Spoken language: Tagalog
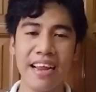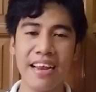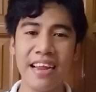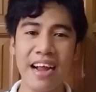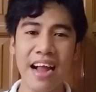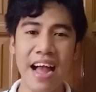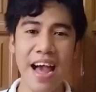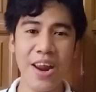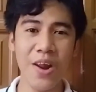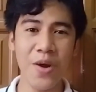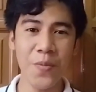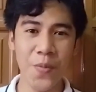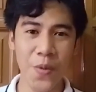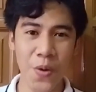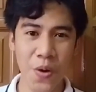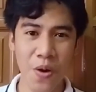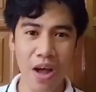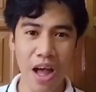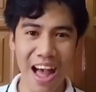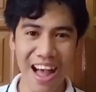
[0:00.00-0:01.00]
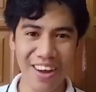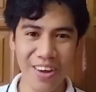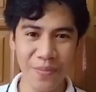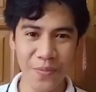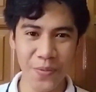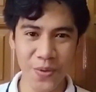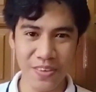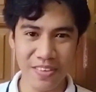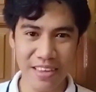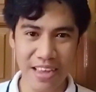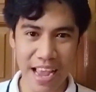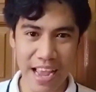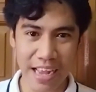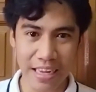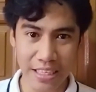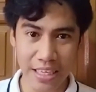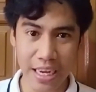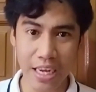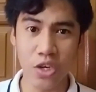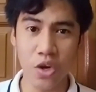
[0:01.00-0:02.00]
araw po. Ako po si
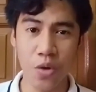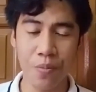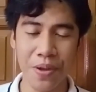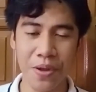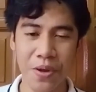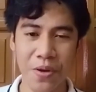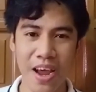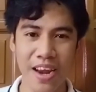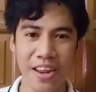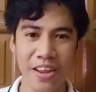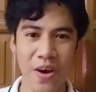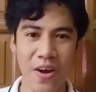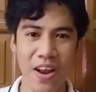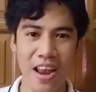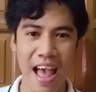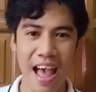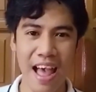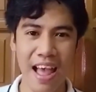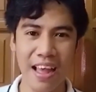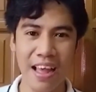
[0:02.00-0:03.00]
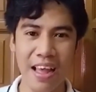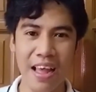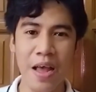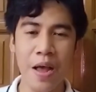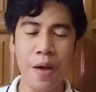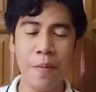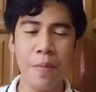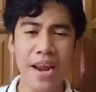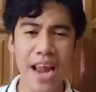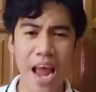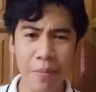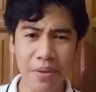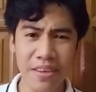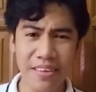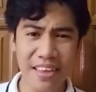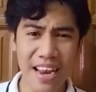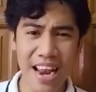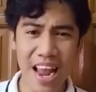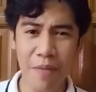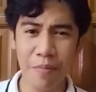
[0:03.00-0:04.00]
Edgel Domingo Ariola. Maraming
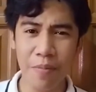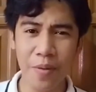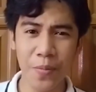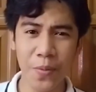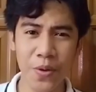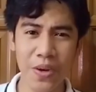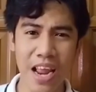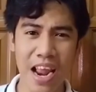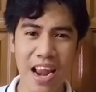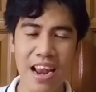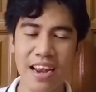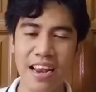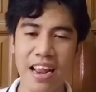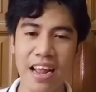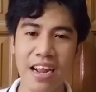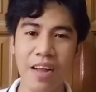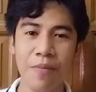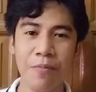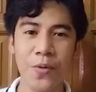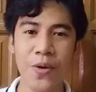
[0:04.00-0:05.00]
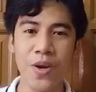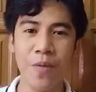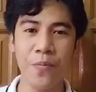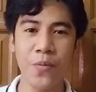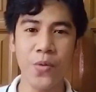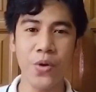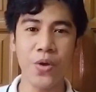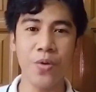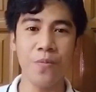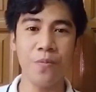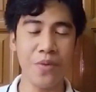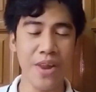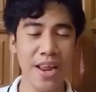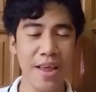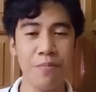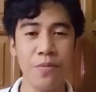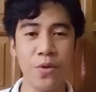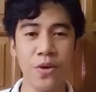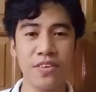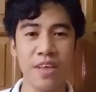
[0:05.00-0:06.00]
salamat po dahil natanggap ko na po yung
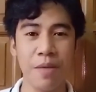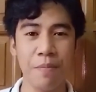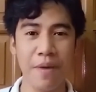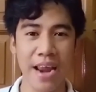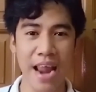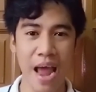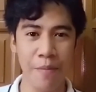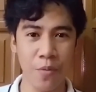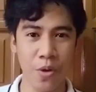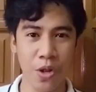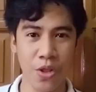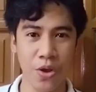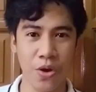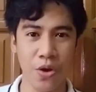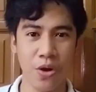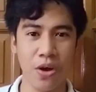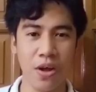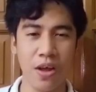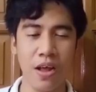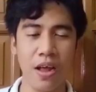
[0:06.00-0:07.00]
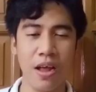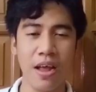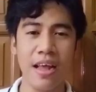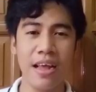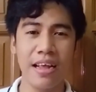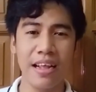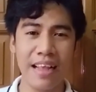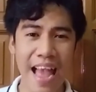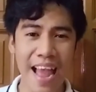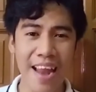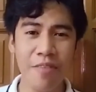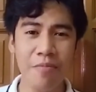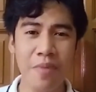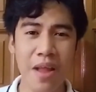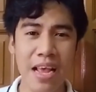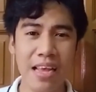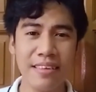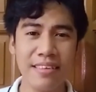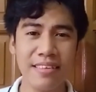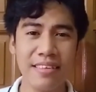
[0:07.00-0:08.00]
premyo sa parapol nyo. God
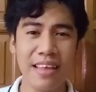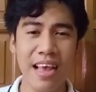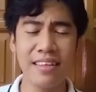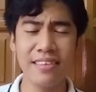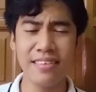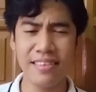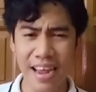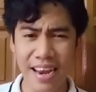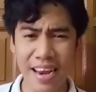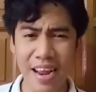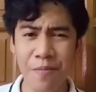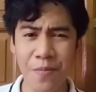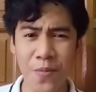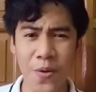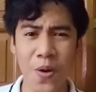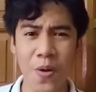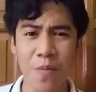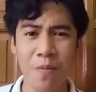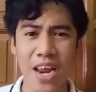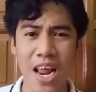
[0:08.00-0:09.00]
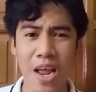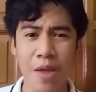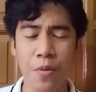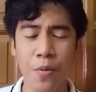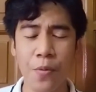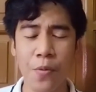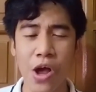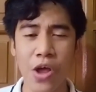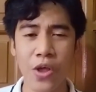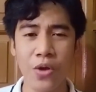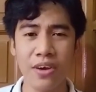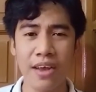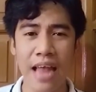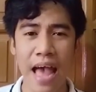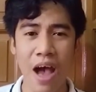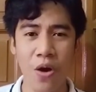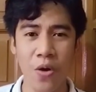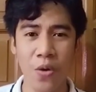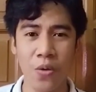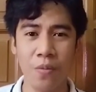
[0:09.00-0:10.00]
bless at sana po marami pa po kayong
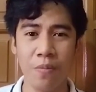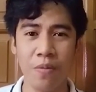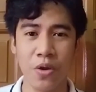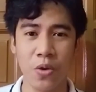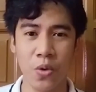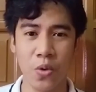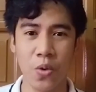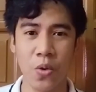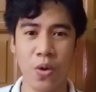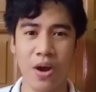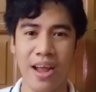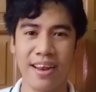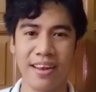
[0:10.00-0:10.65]
taong matulungan.